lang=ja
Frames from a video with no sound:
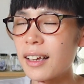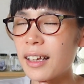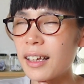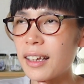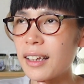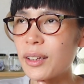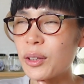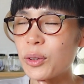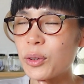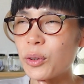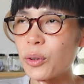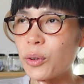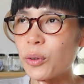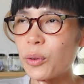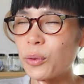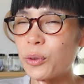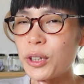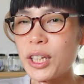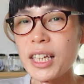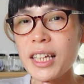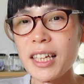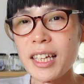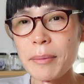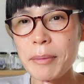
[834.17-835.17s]
えっと、
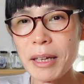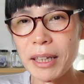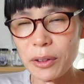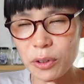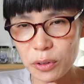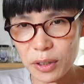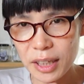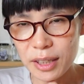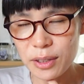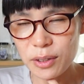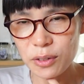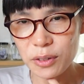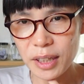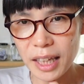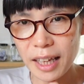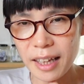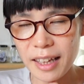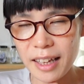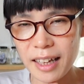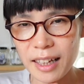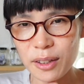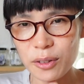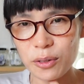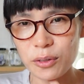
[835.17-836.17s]
フリーイベントですので、
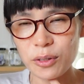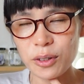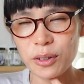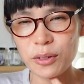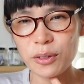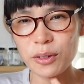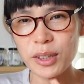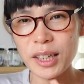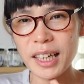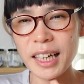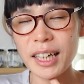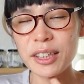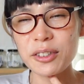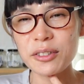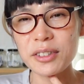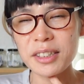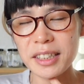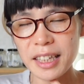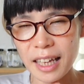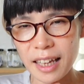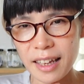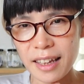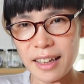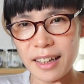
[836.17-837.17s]
あの、お気軽に
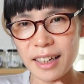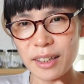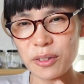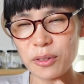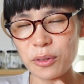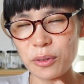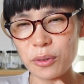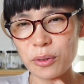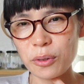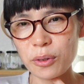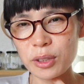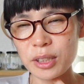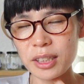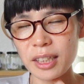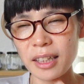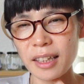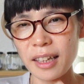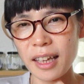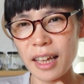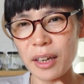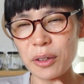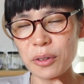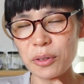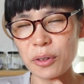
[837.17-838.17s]
ね、あの、お越しいた
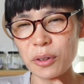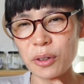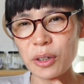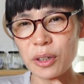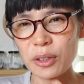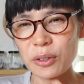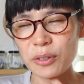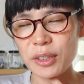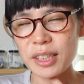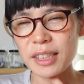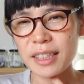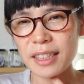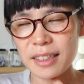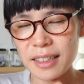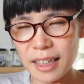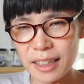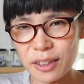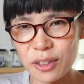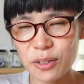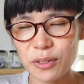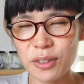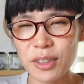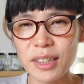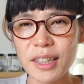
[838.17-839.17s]
だけると嬉しい
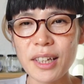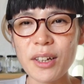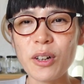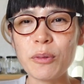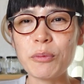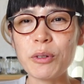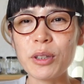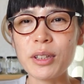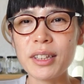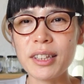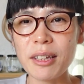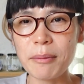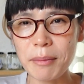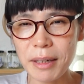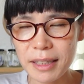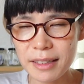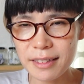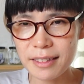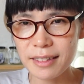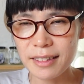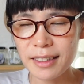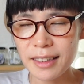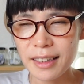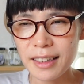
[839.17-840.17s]
なっていうふうに思ってま
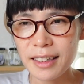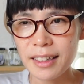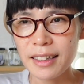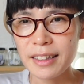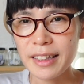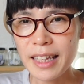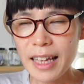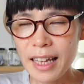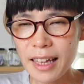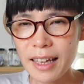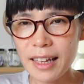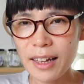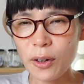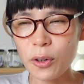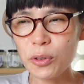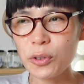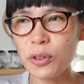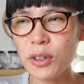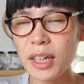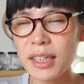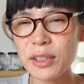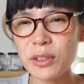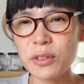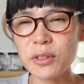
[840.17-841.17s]
す。で、こ
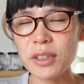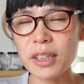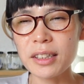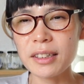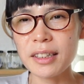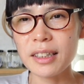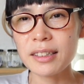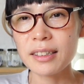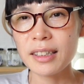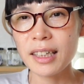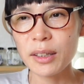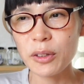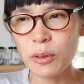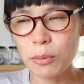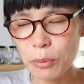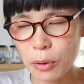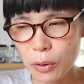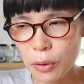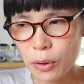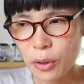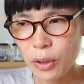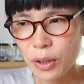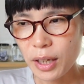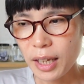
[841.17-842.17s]
のラジオなんですけど
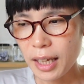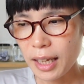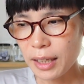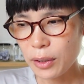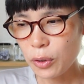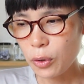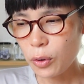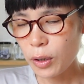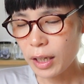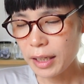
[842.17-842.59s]
も、え動